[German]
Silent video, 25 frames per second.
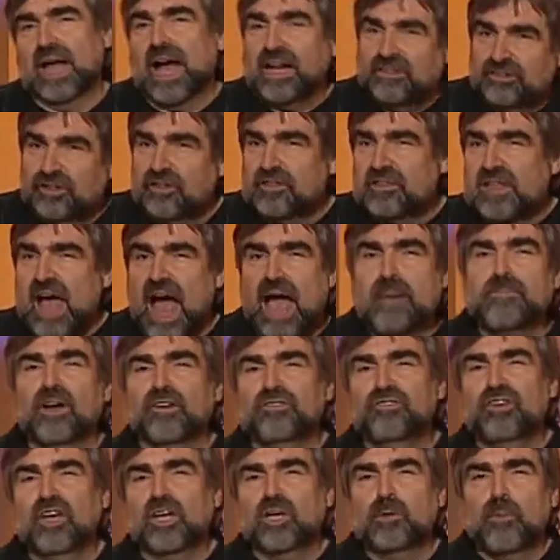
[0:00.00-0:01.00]
anschließend
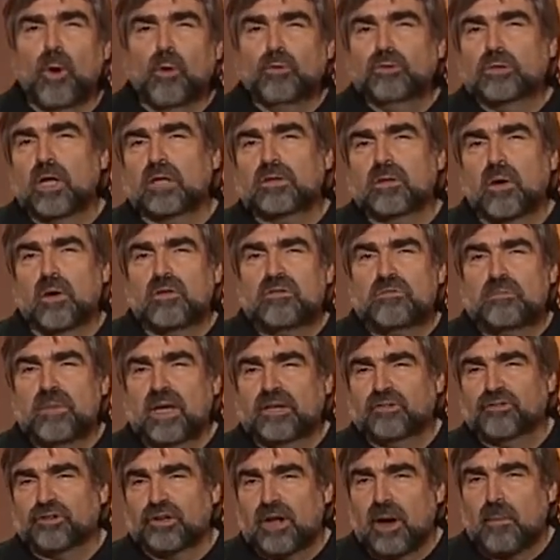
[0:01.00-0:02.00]
einmarschieren, über 100.000
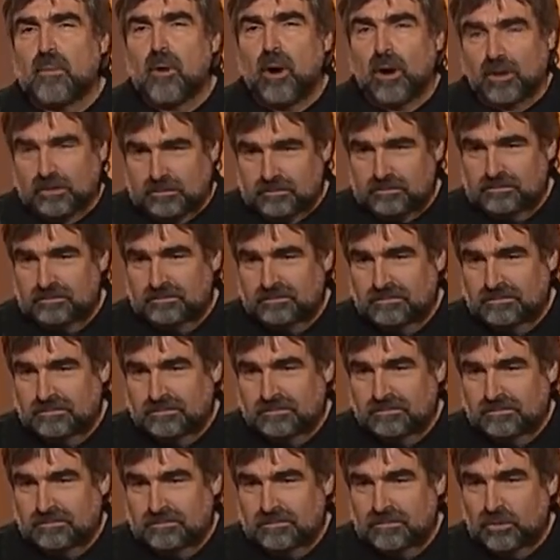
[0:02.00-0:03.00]
Menschen ermorden
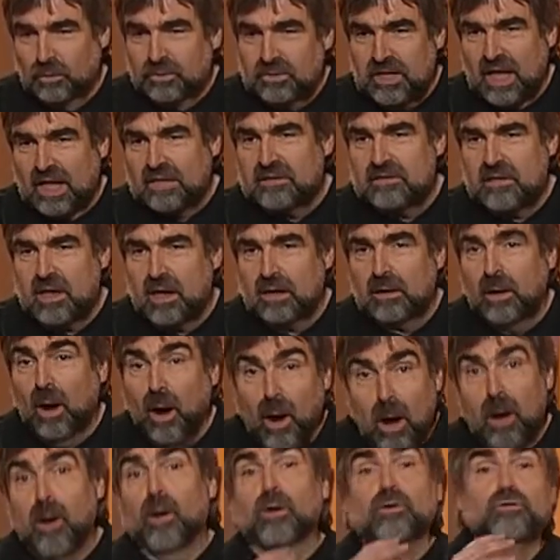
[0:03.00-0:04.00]
und dann sagen,
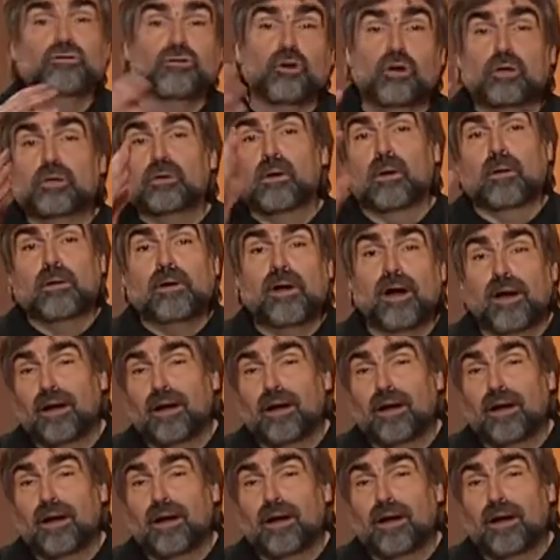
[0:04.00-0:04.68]
ach, Entschuldigung,